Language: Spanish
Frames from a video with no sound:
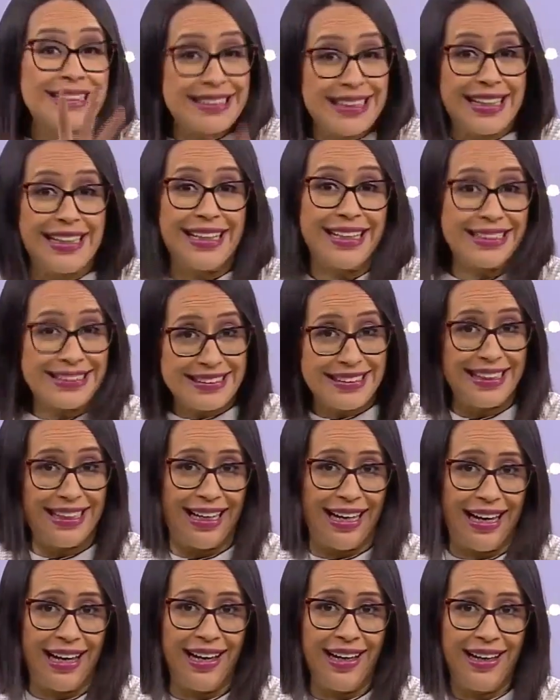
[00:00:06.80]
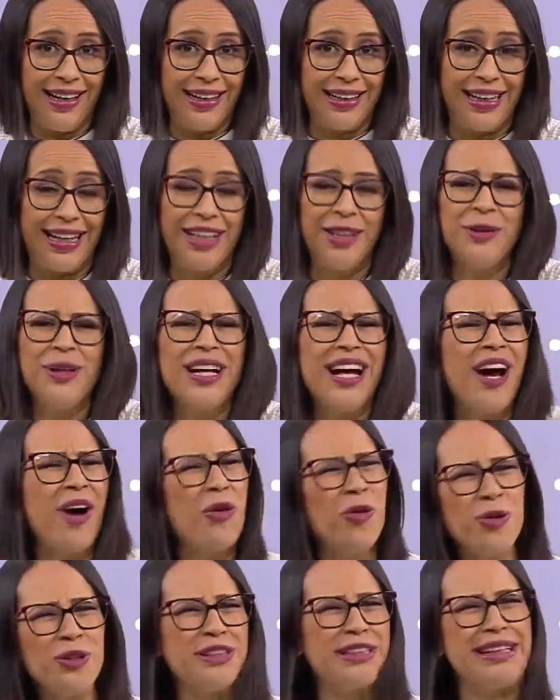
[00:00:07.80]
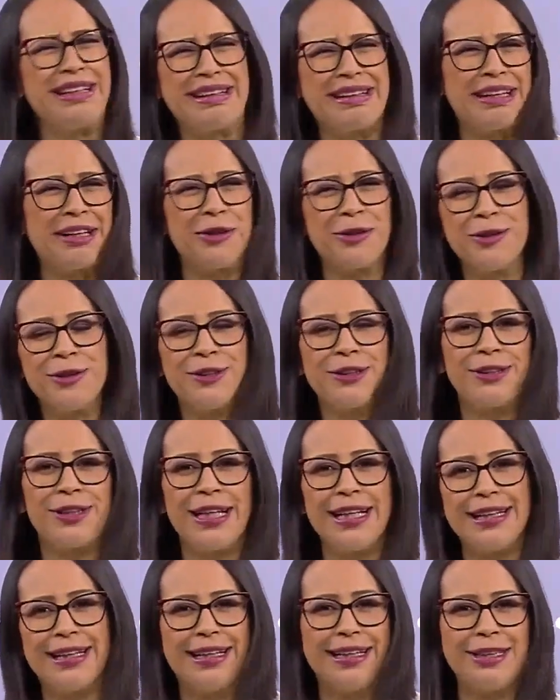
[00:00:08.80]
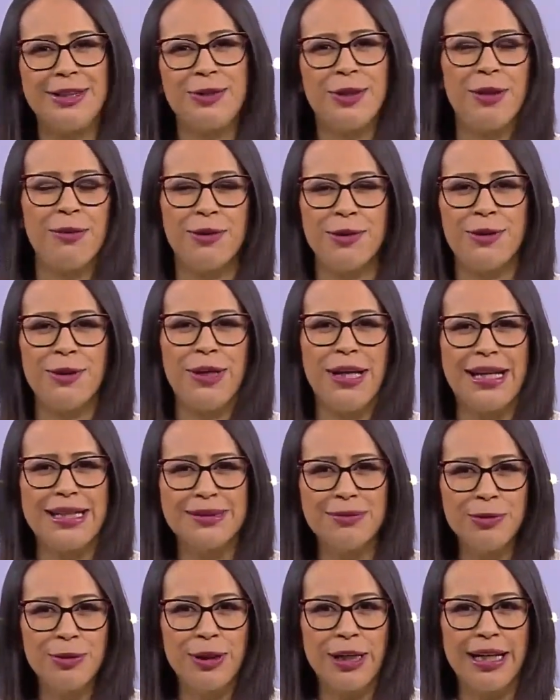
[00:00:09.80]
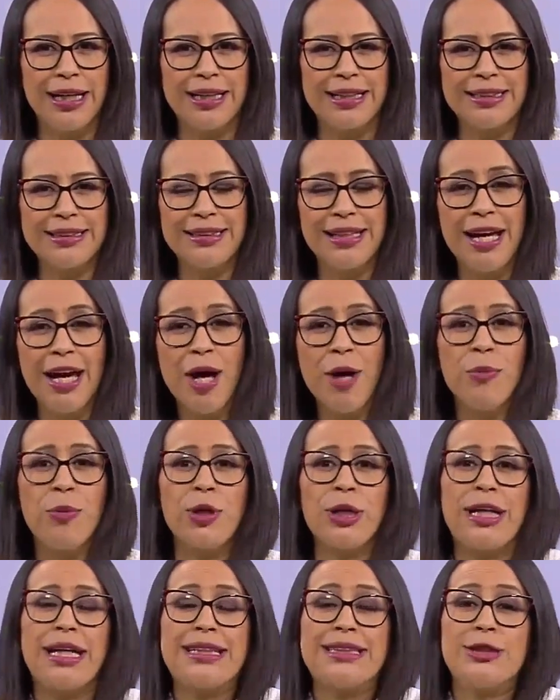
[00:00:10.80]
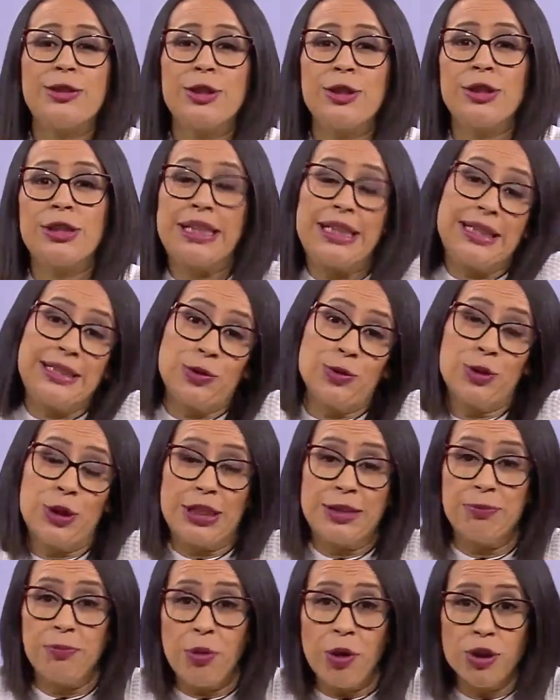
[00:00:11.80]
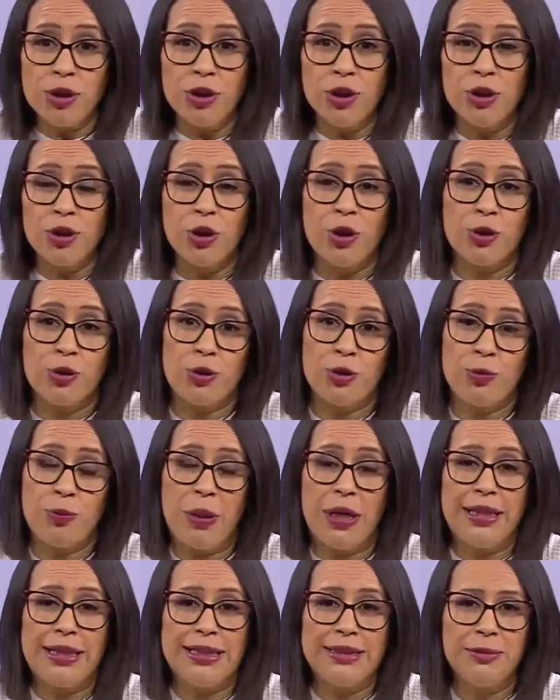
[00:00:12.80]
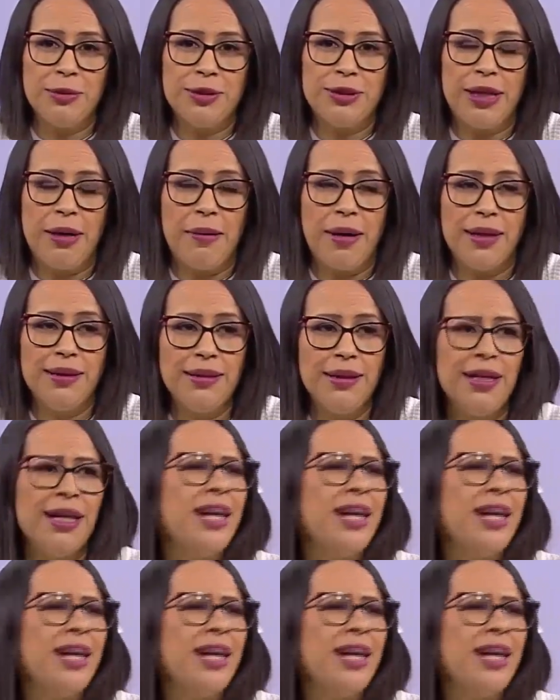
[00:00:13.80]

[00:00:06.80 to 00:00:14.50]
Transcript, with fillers: se decía que no era útil reconocer el derecho al voto de las mujeres porque si sus esposos o sus padres votaban,